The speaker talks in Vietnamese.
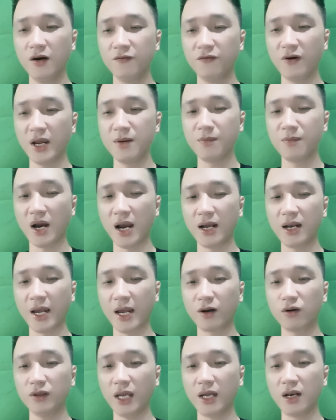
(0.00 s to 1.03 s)
vậy mà lại
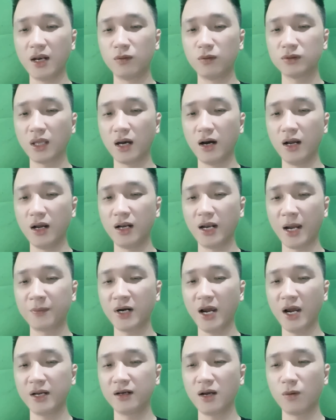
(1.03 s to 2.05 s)
có thể đồng thời làm
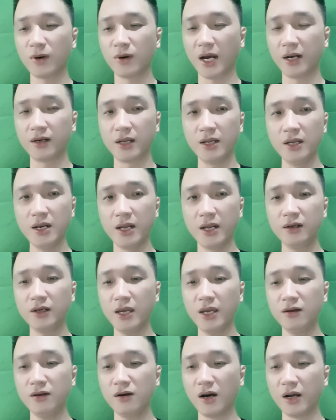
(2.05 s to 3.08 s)
ra hành động ăn ý đến
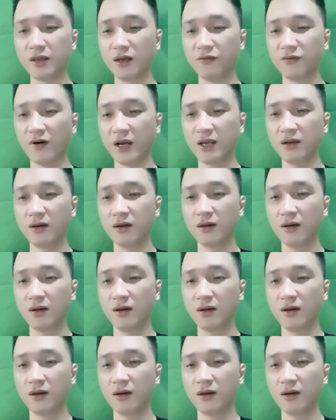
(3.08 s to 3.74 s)
kinh người như vậy.